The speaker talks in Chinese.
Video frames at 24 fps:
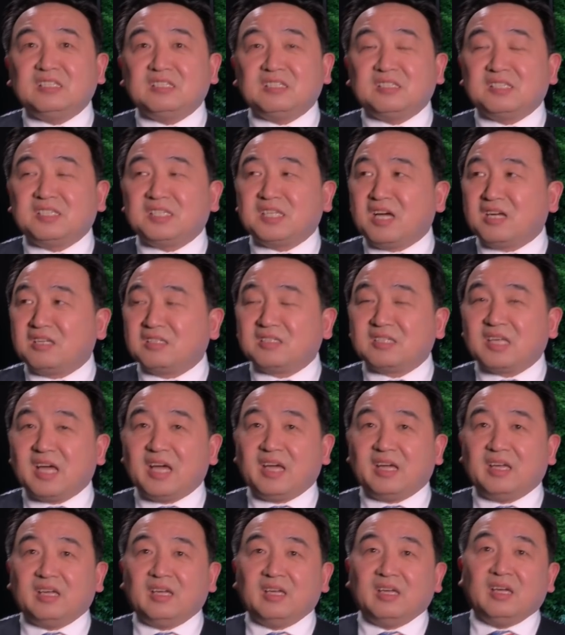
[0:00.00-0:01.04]
支枪
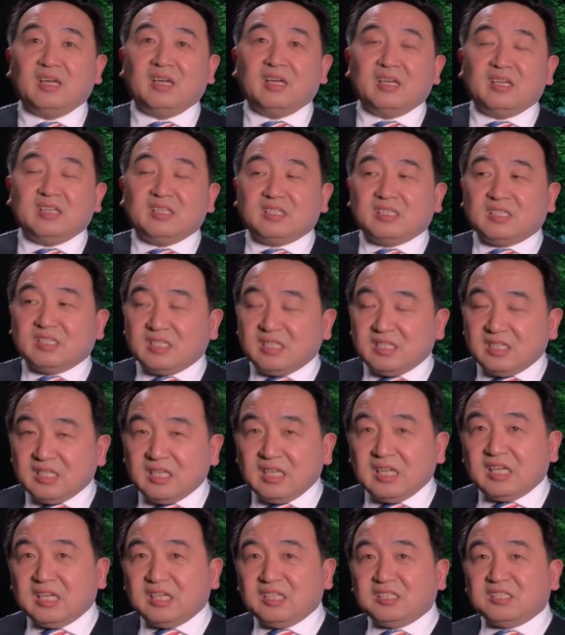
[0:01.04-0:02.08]
在，几
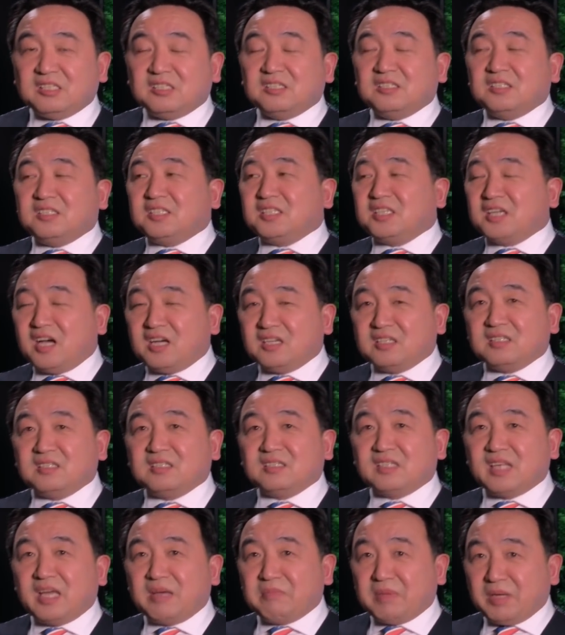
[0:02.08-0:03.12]
亿支枪
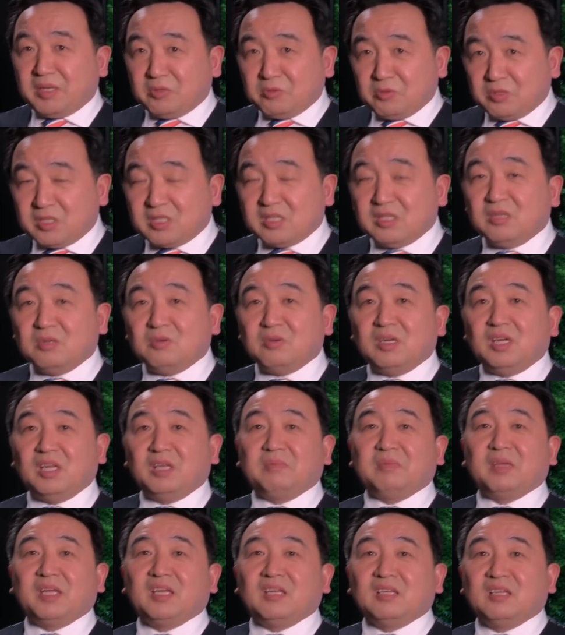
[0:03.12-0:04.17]
在美国社会
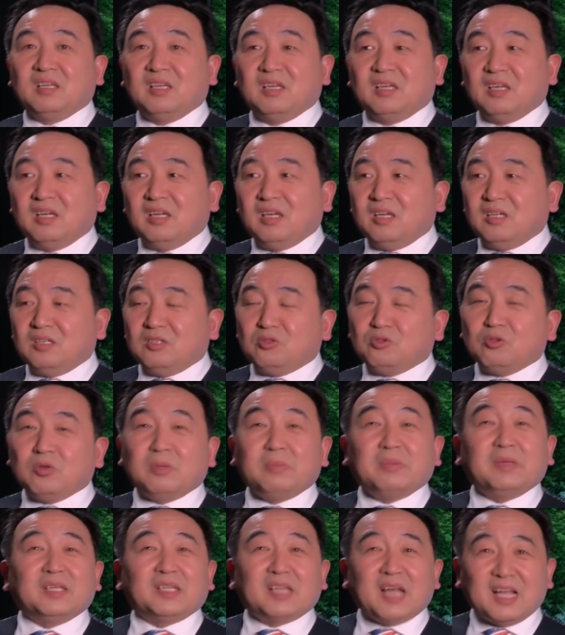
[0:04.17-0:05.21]
里。
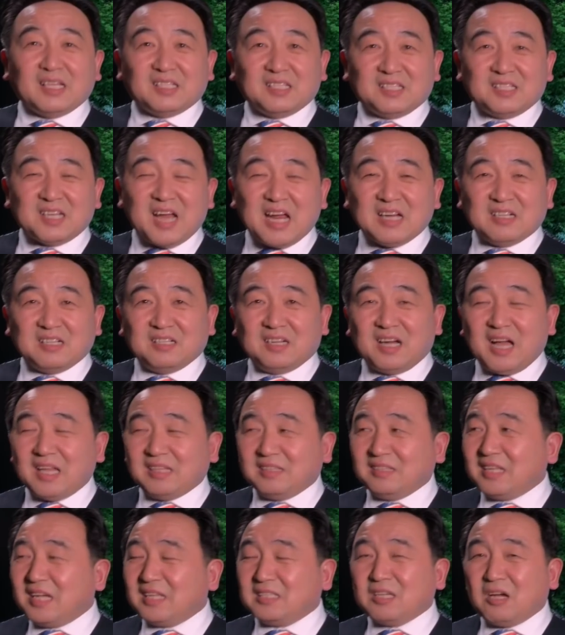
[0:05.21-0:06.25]
对比他的杀人案，
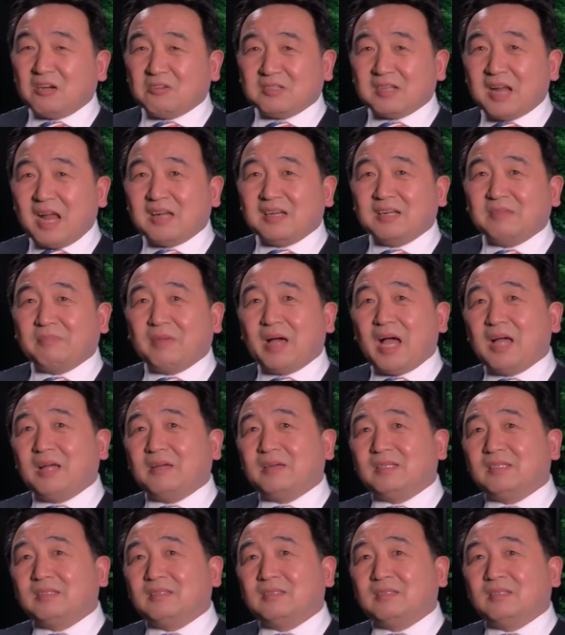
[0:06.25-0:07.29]
那叫杀人吗？
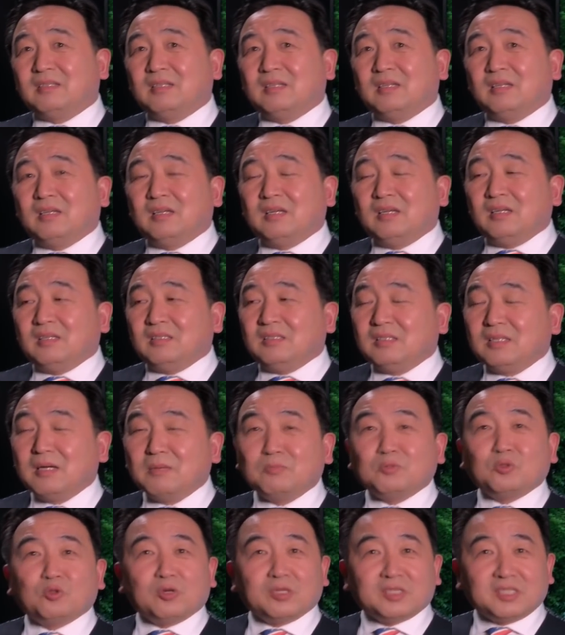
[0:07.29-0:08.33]
那
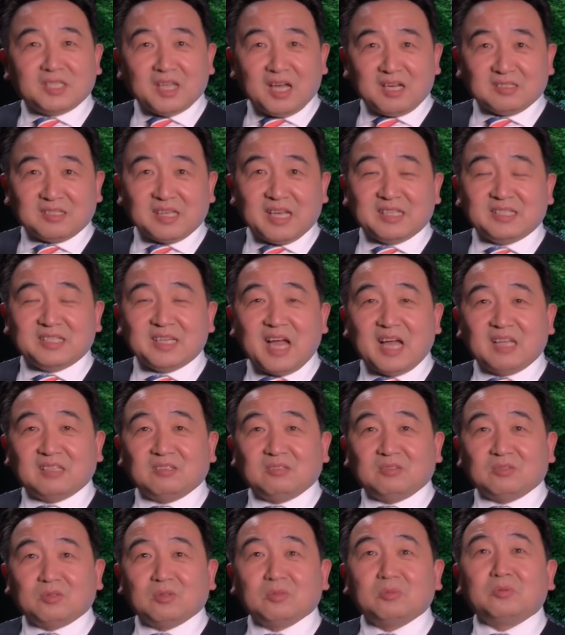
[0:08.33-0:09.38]
么多枪在下
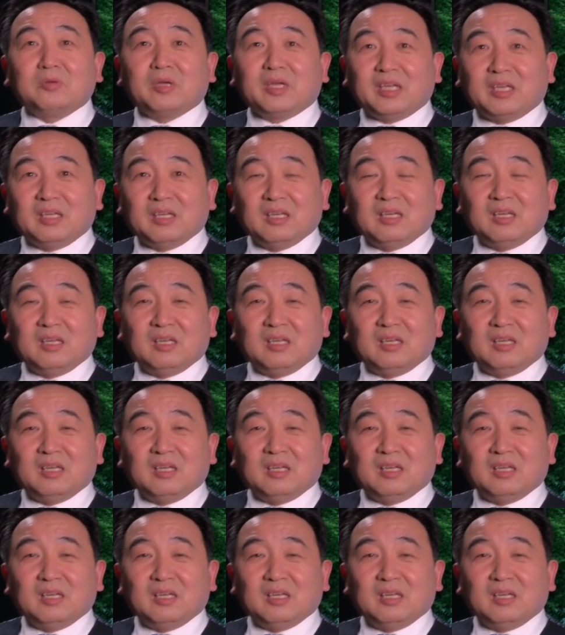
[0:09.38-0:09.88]
头，对不对？